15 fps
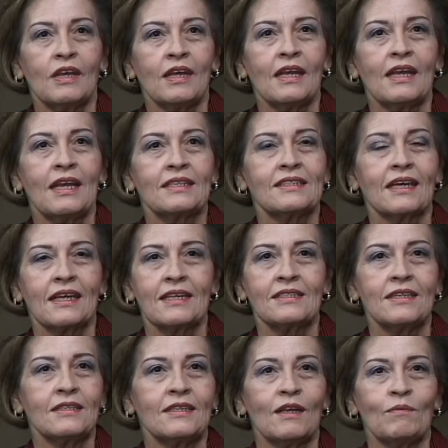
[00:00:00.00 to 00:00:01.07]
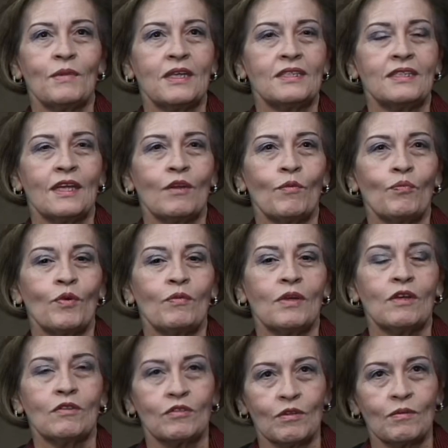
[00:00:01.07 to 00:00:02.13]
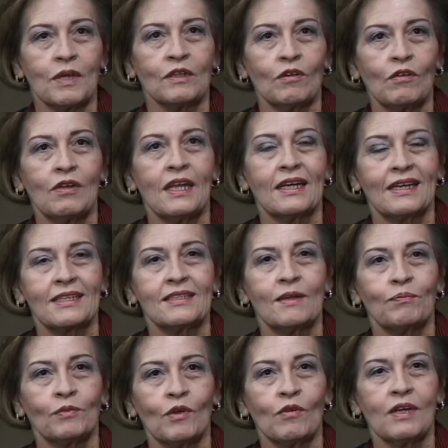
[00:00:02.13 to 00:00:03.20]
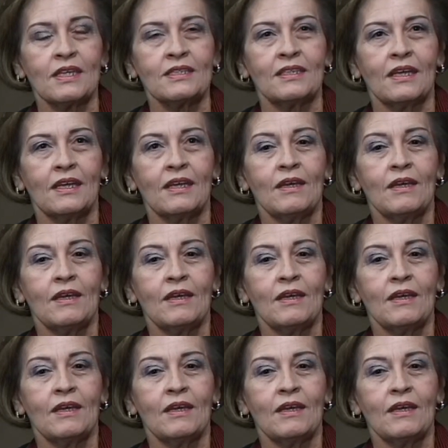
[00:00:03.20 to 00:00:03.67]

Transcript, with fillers: que las agencias del Ministerio Público, sobre todo las receptoras,